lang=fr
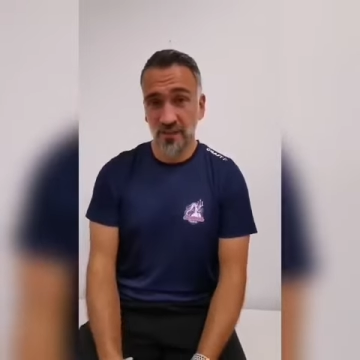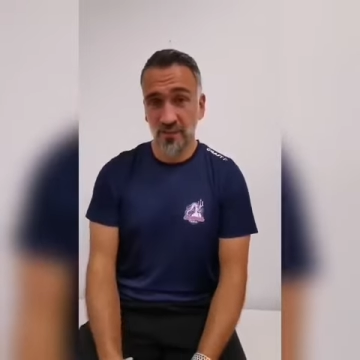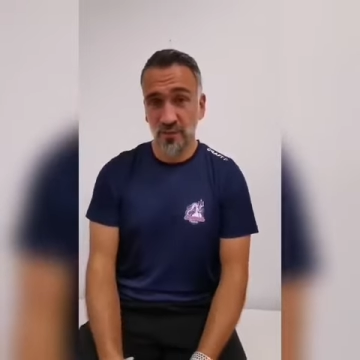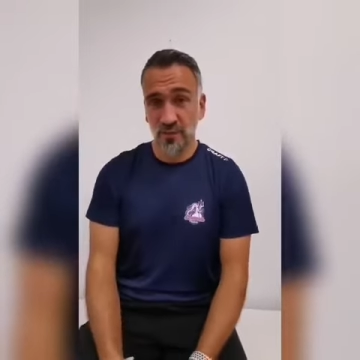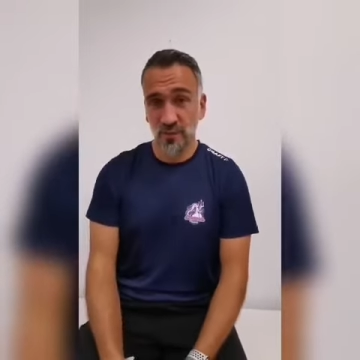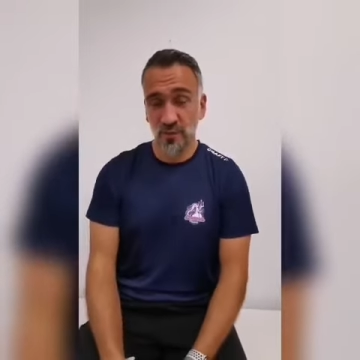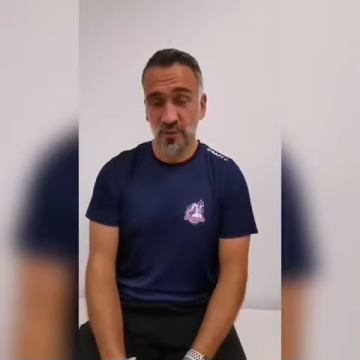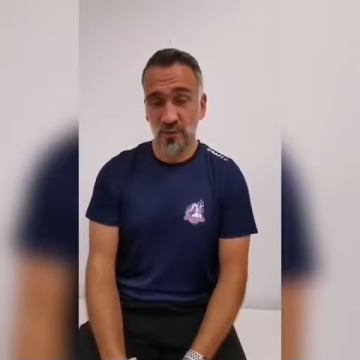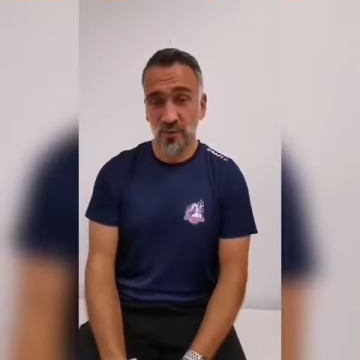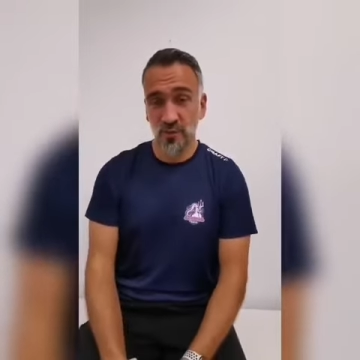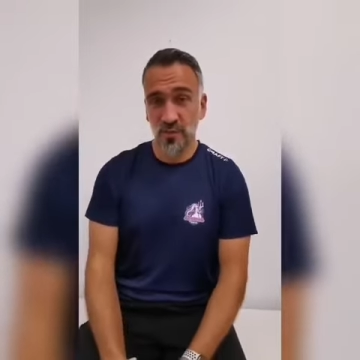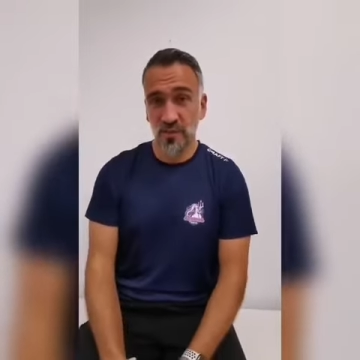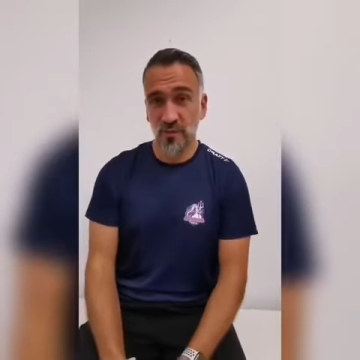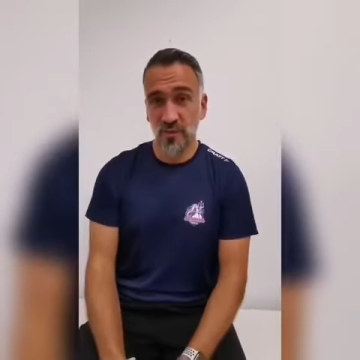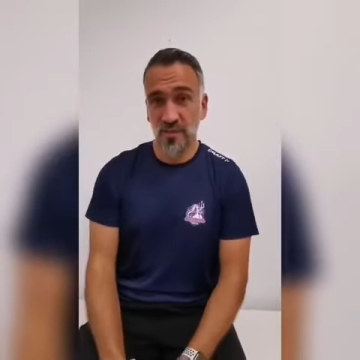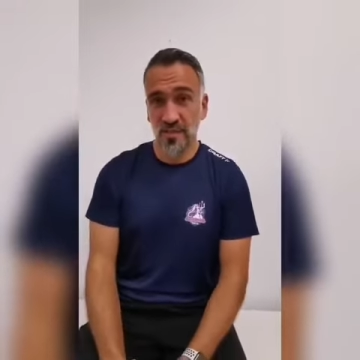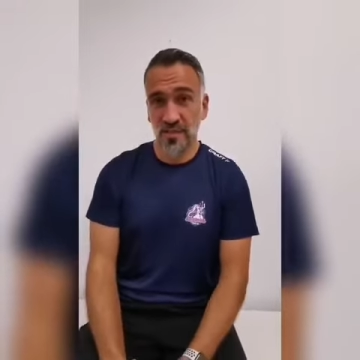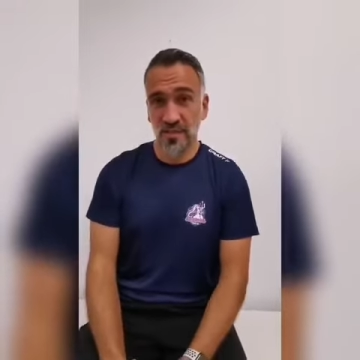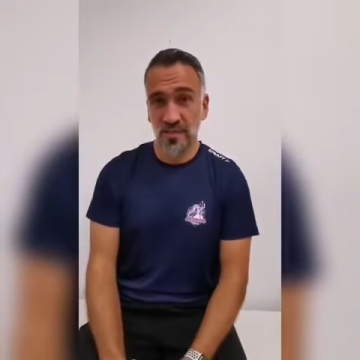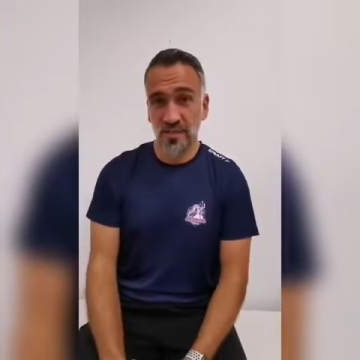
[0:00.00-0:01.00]
nos deux
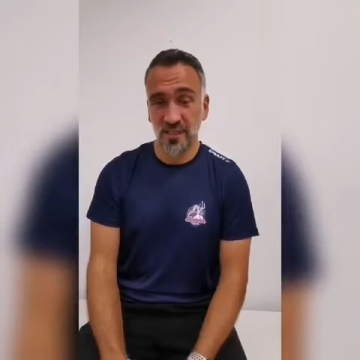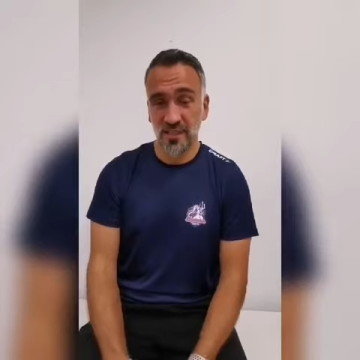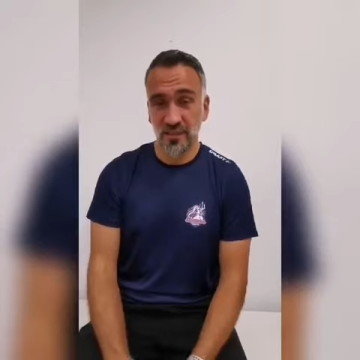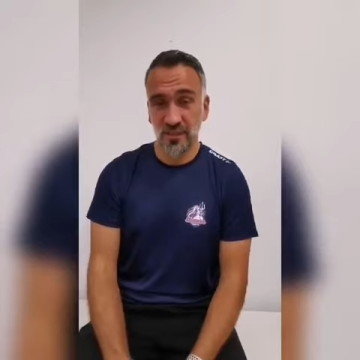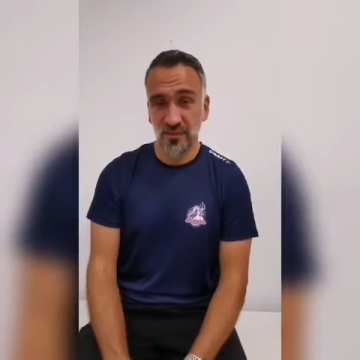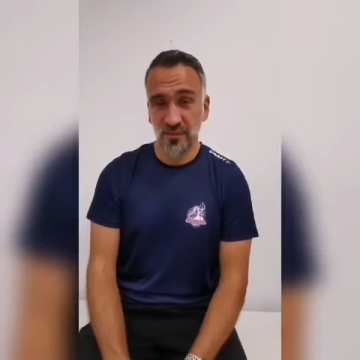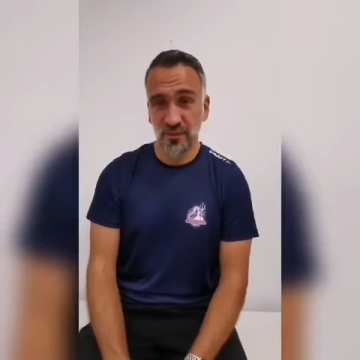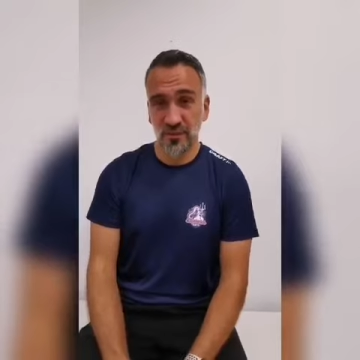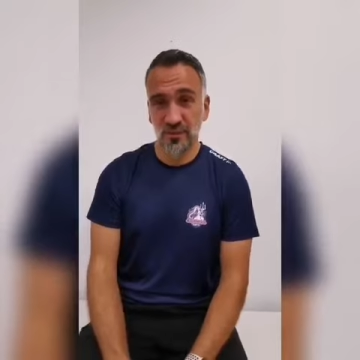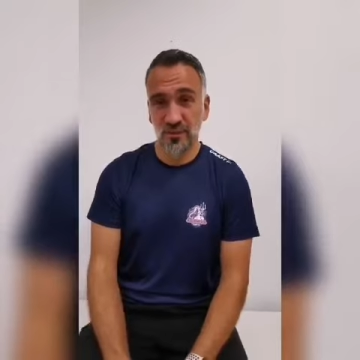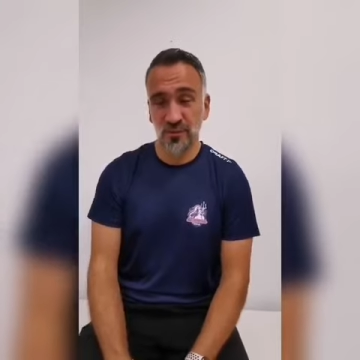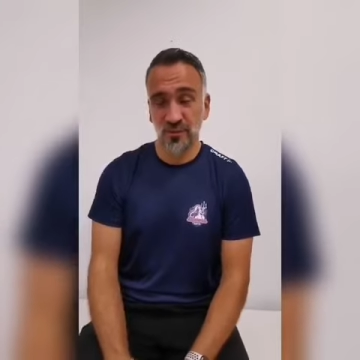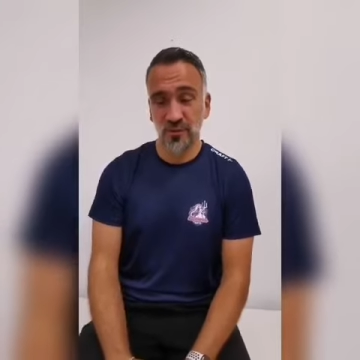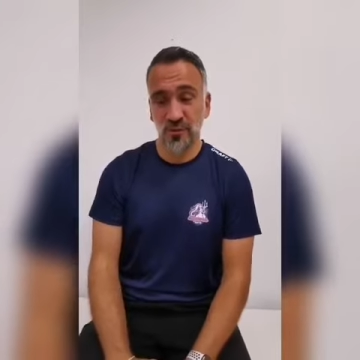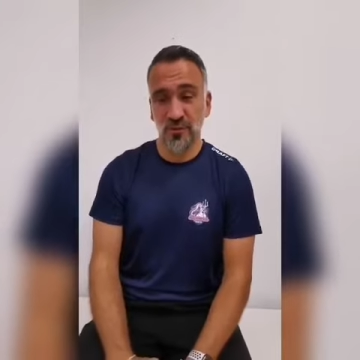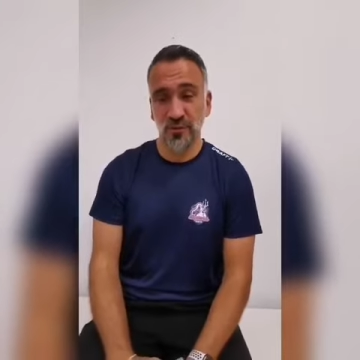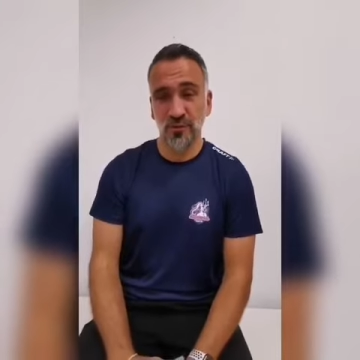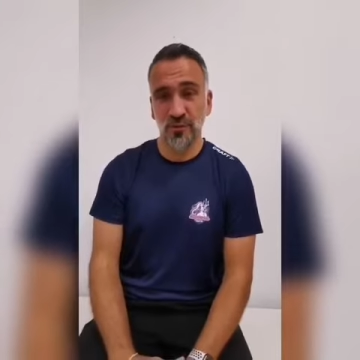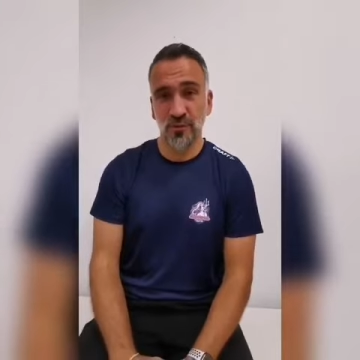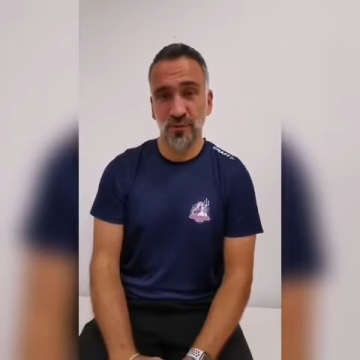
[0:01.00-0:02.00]
Suédoises qui rentrent
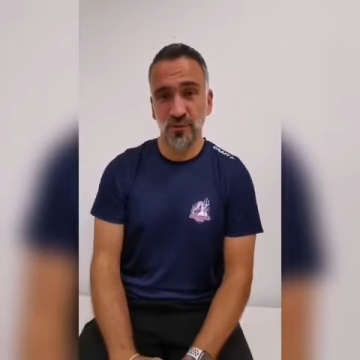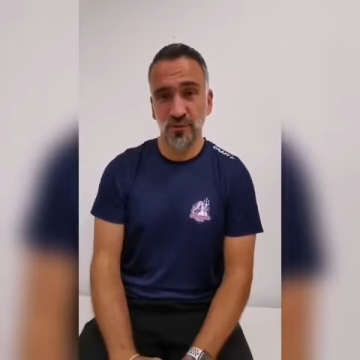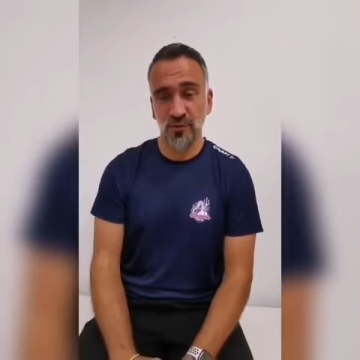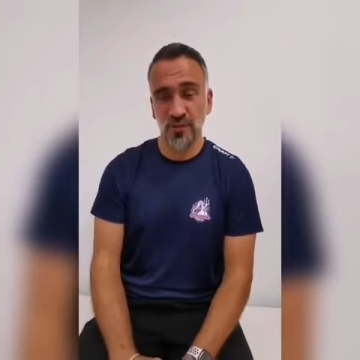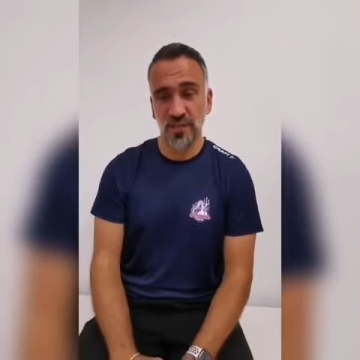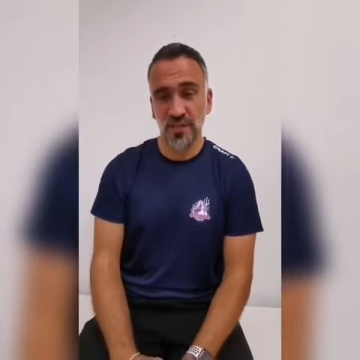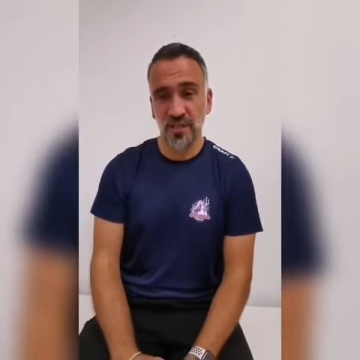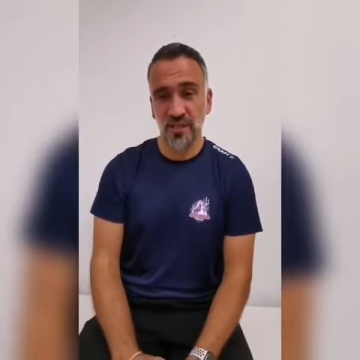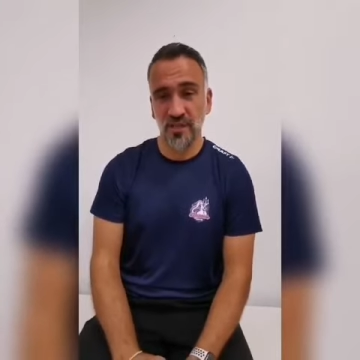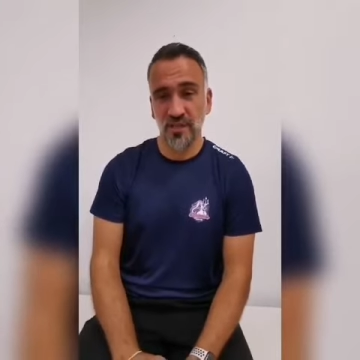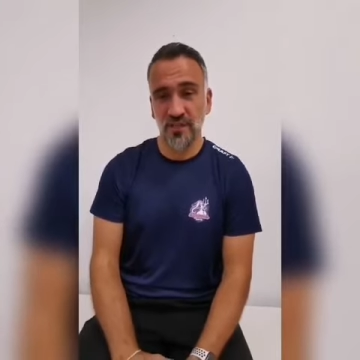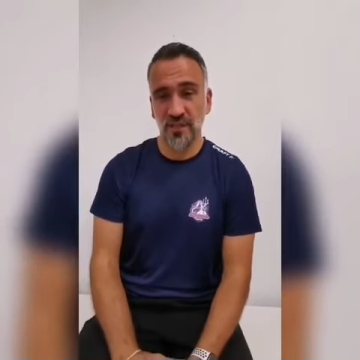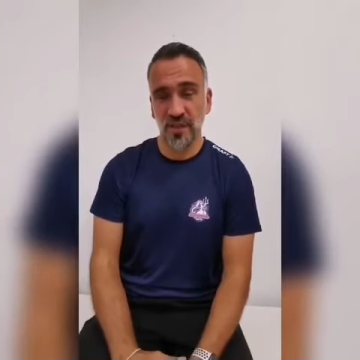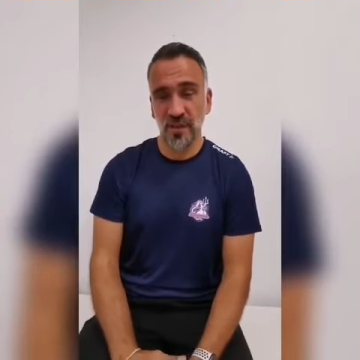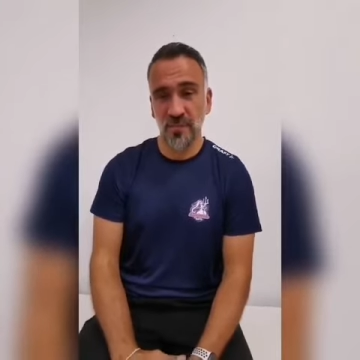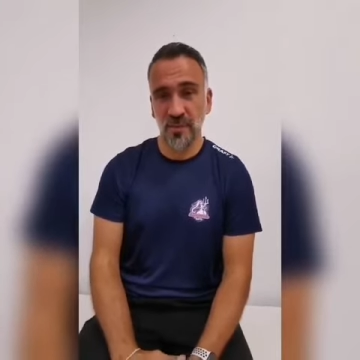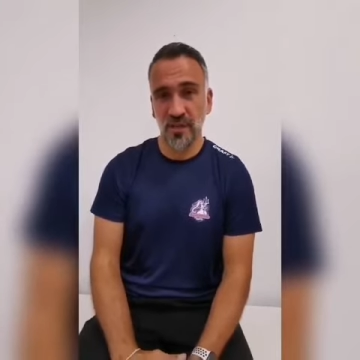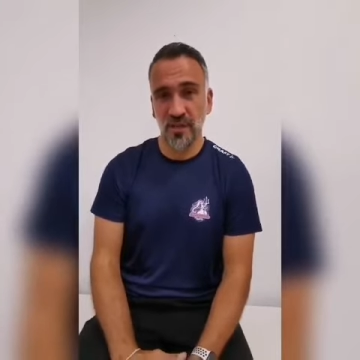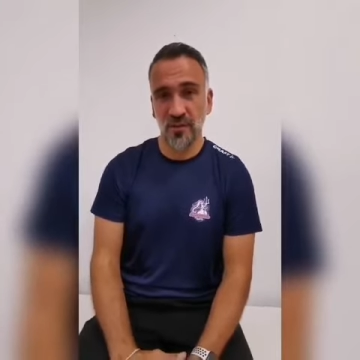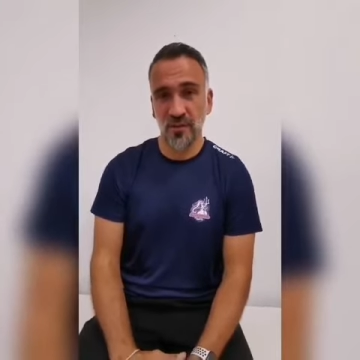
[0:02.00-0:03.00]
de, congé euh,
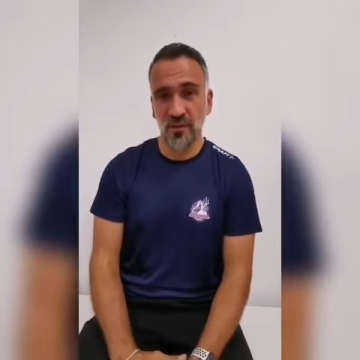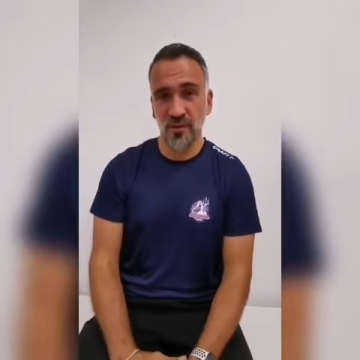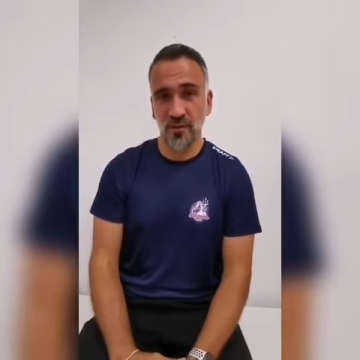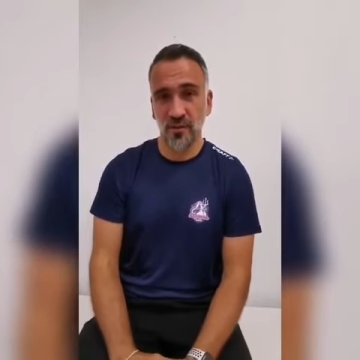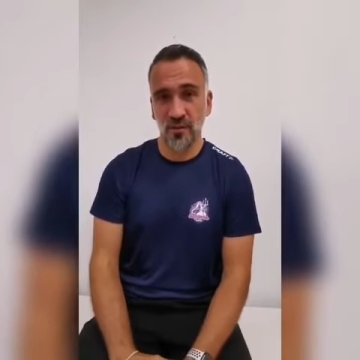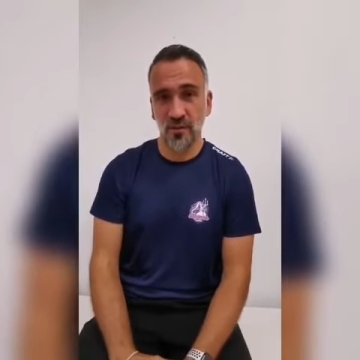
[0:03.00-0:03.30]
après leur,